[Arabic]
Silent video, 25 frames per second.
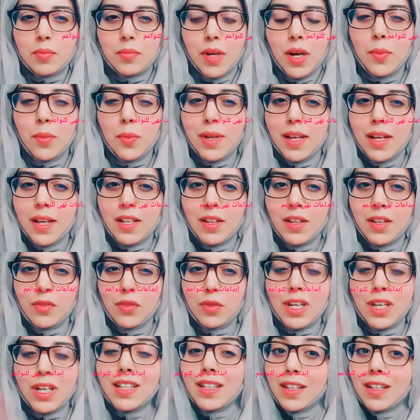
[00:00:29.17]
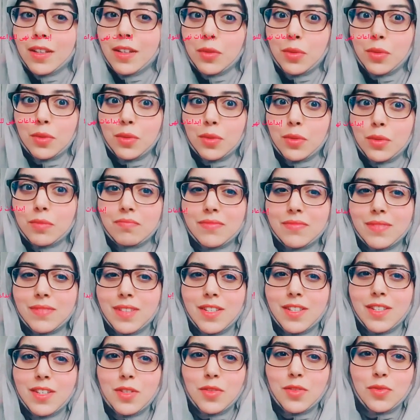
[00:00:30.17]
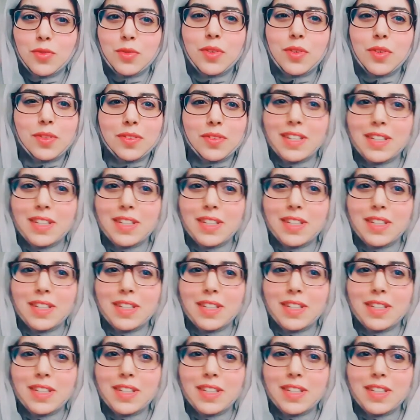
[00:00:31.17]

بأول هذا الفيديو أكيد غتكونوا ديجا شفتوه